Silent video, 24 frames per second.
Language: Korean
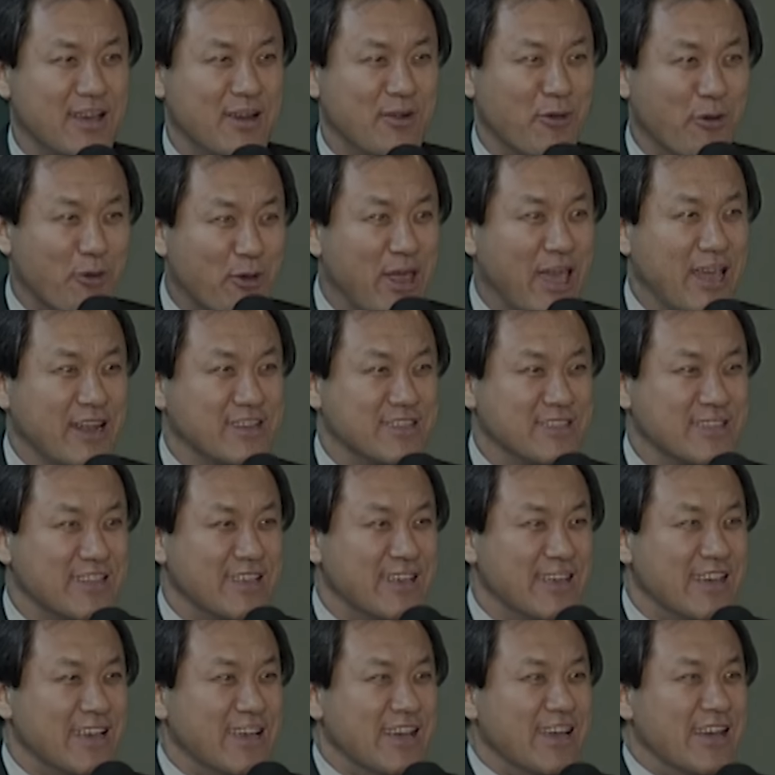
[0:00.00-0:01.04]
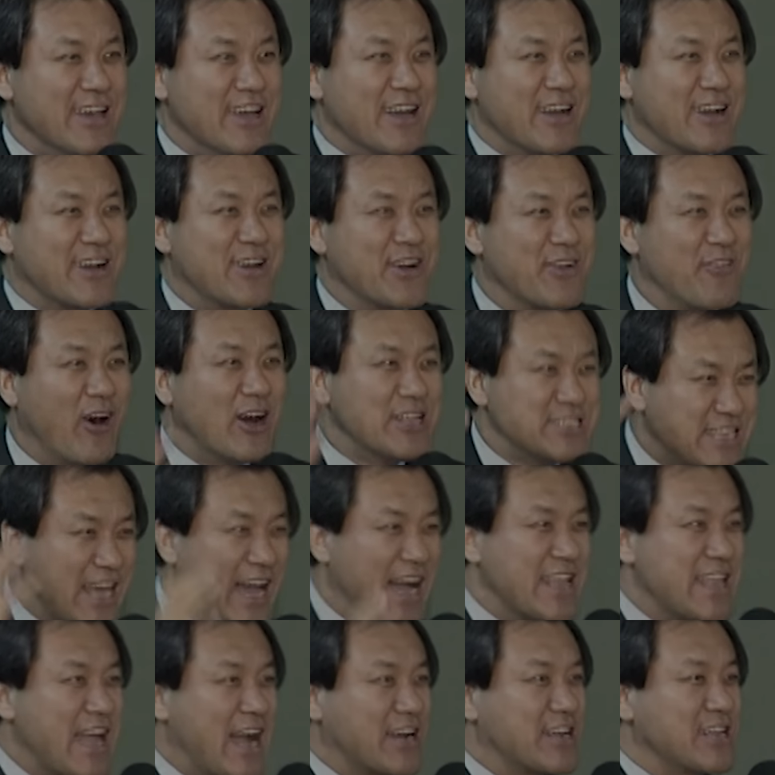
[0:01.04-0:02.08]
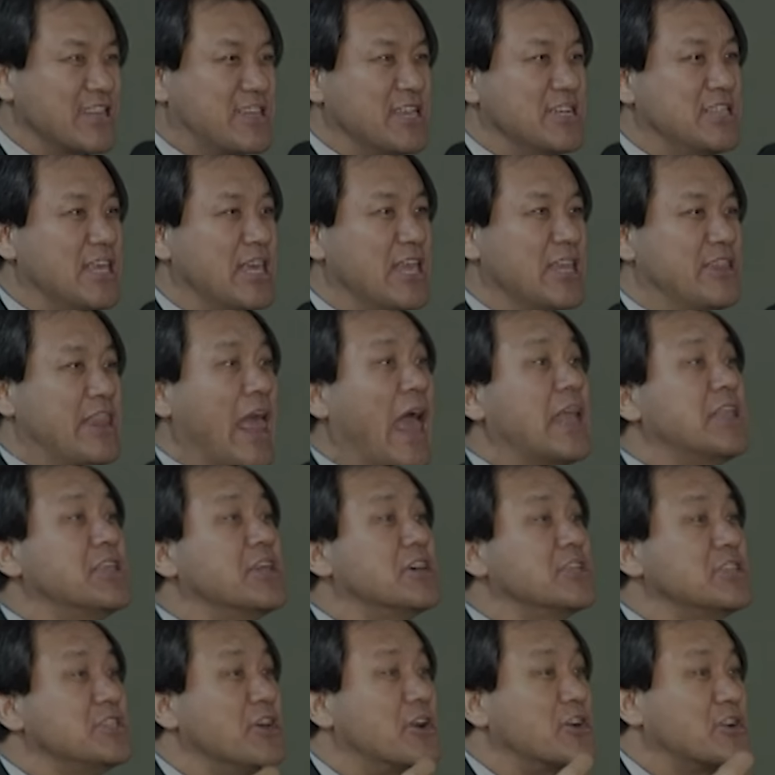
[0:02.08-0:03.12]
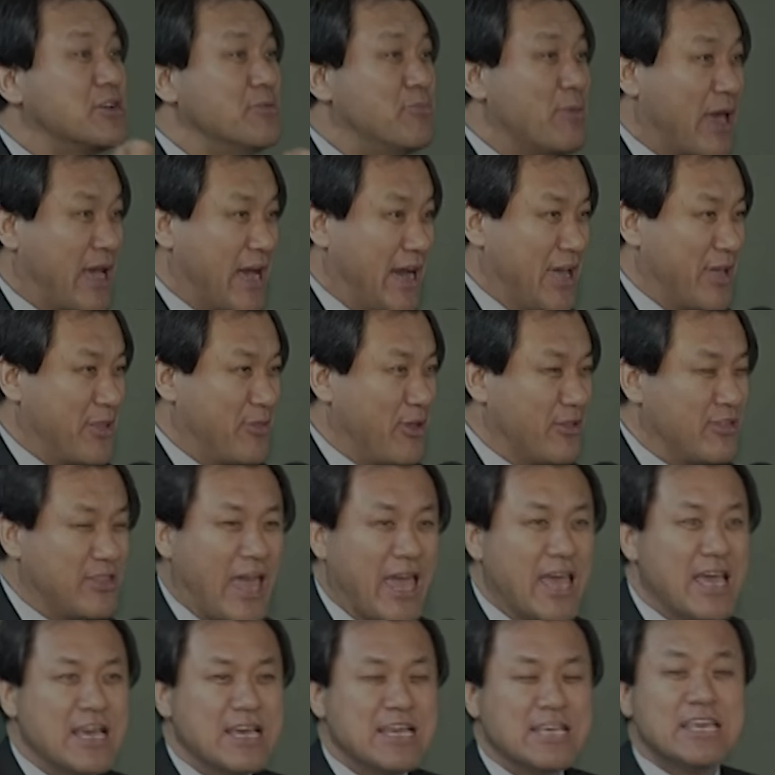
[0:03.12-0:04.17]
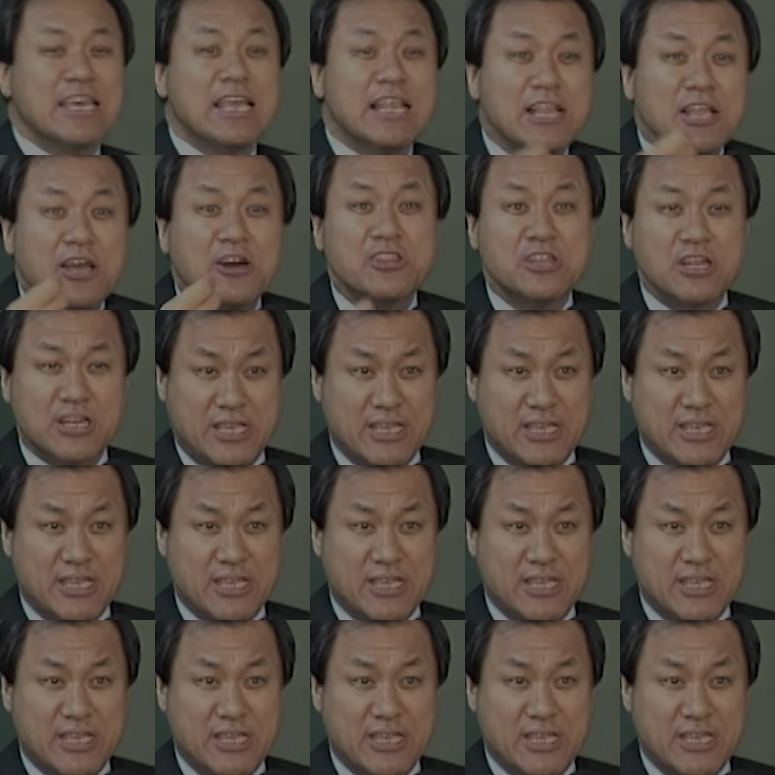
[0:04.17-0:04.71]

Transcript: 올해는. 그럼 언제 가냐? 그랬더니 내년 여름에 가야 되는데 1년을